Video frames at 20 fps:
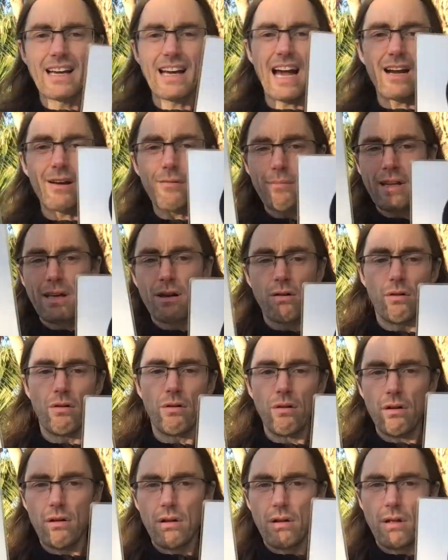
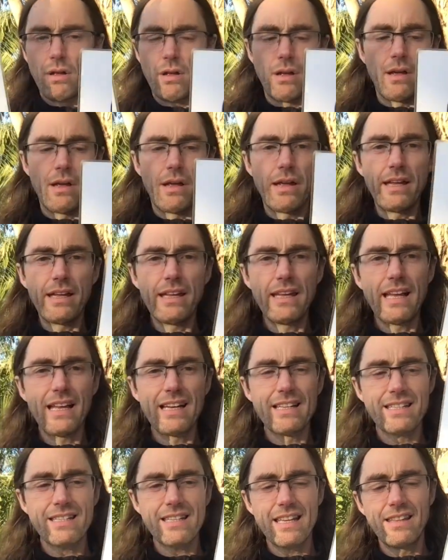kármico y
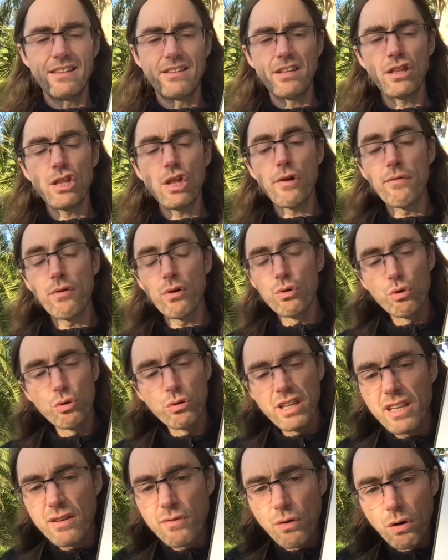el sentido
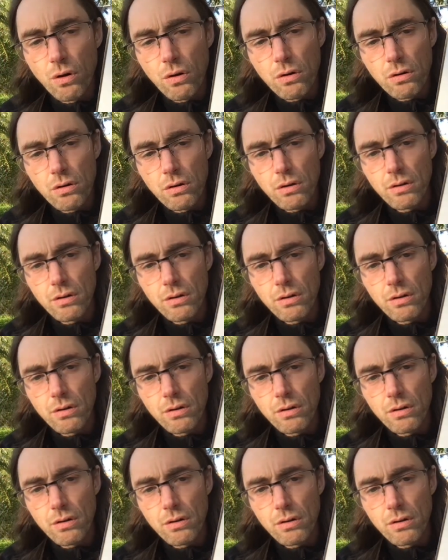evolutivo